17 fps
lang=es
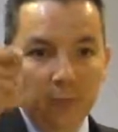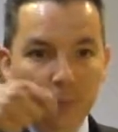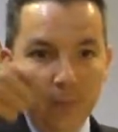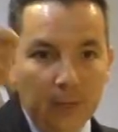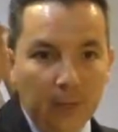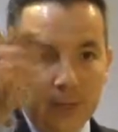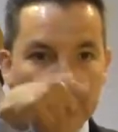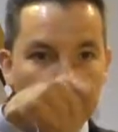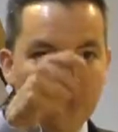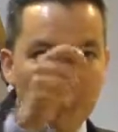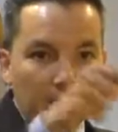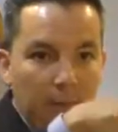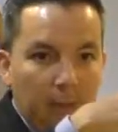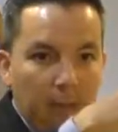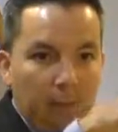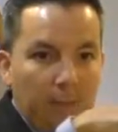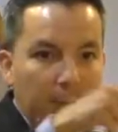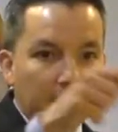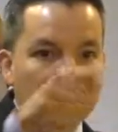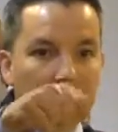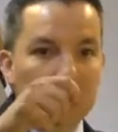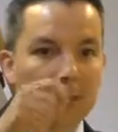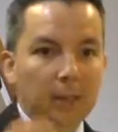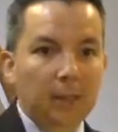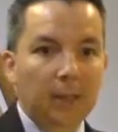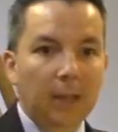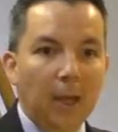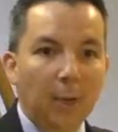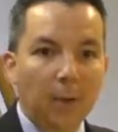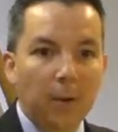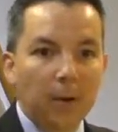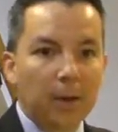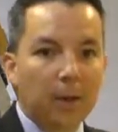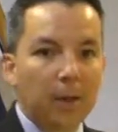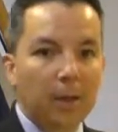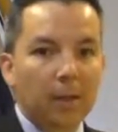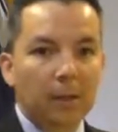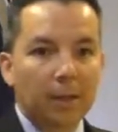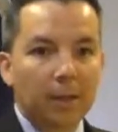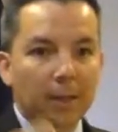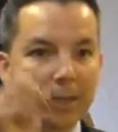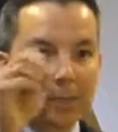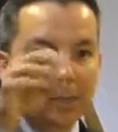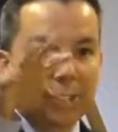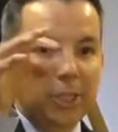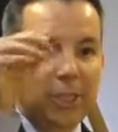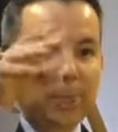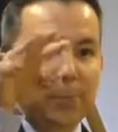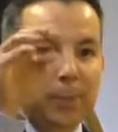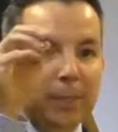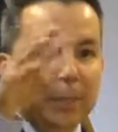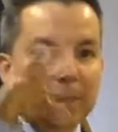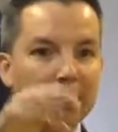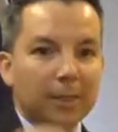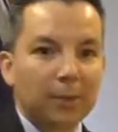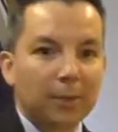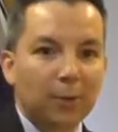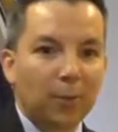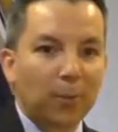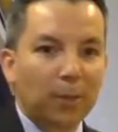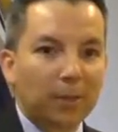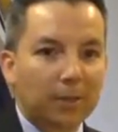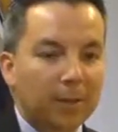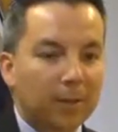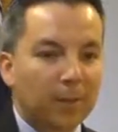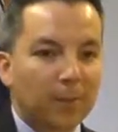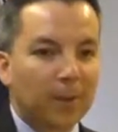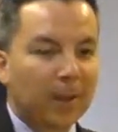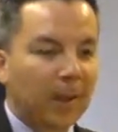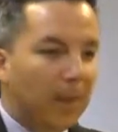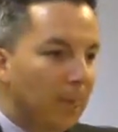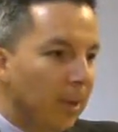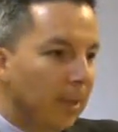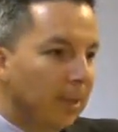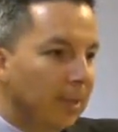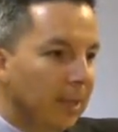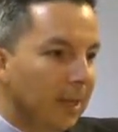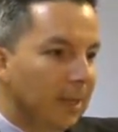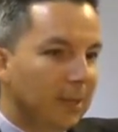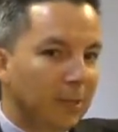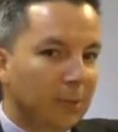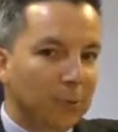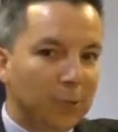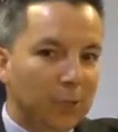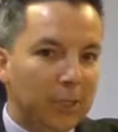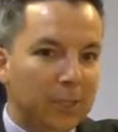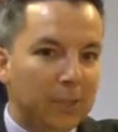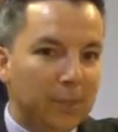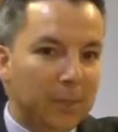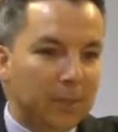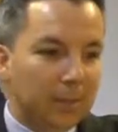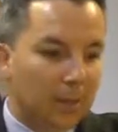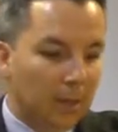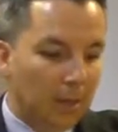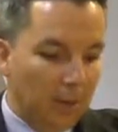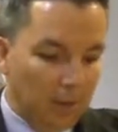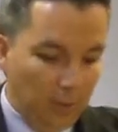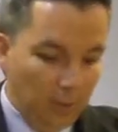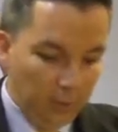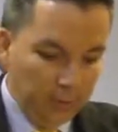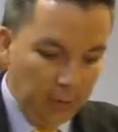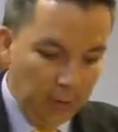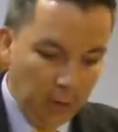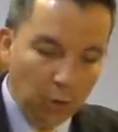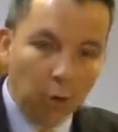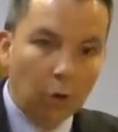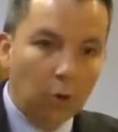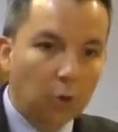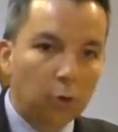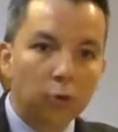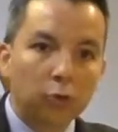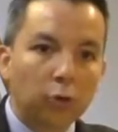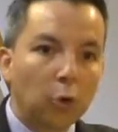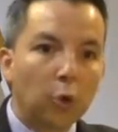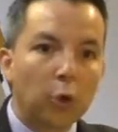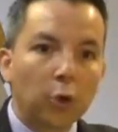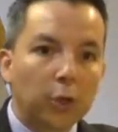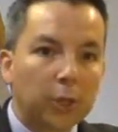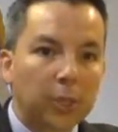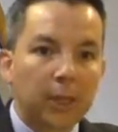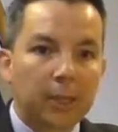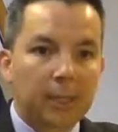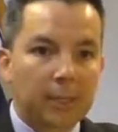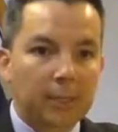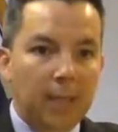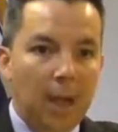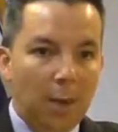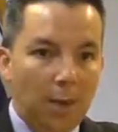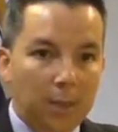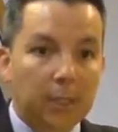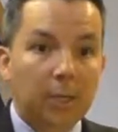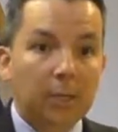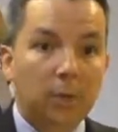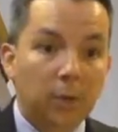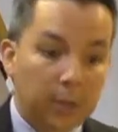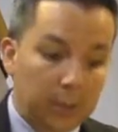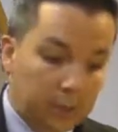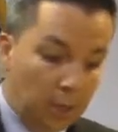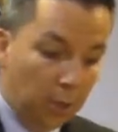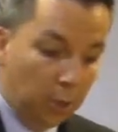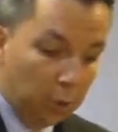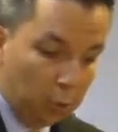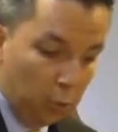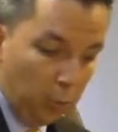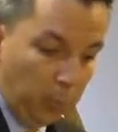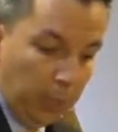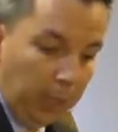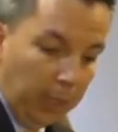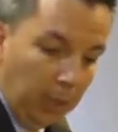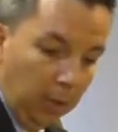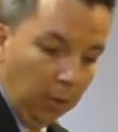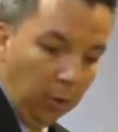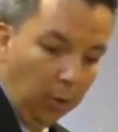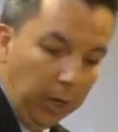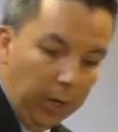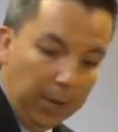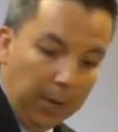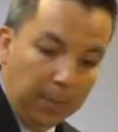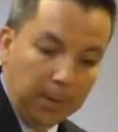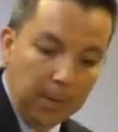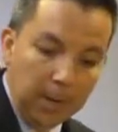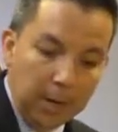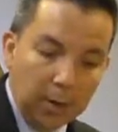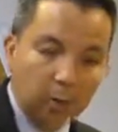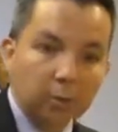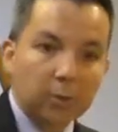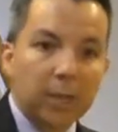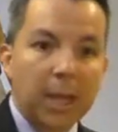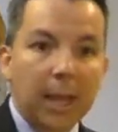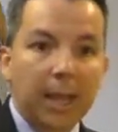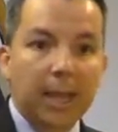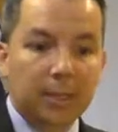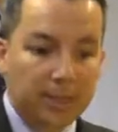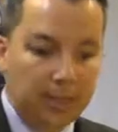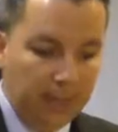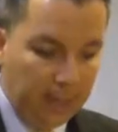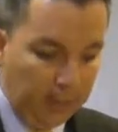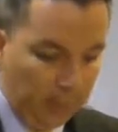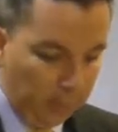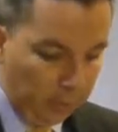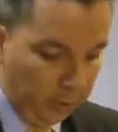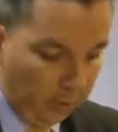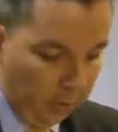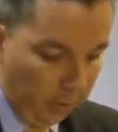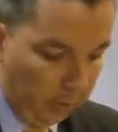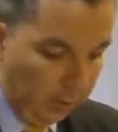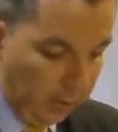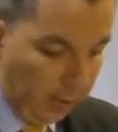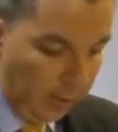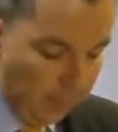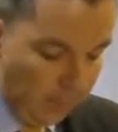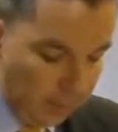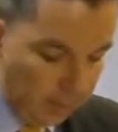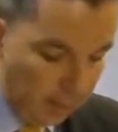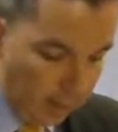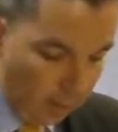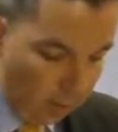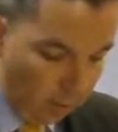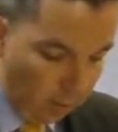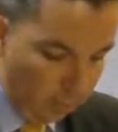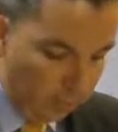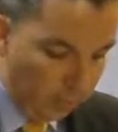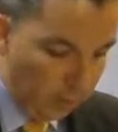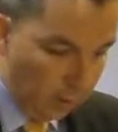además te, te avientan tintita agua, ¿verdad? Es chispis, como decimos, ¿verdad? Además están haciendo chispis. O sea, no, no son gotitas de agua, sino es sumergido. Y la Biblia nos da ese ejemplo. Si voltean a Mateo,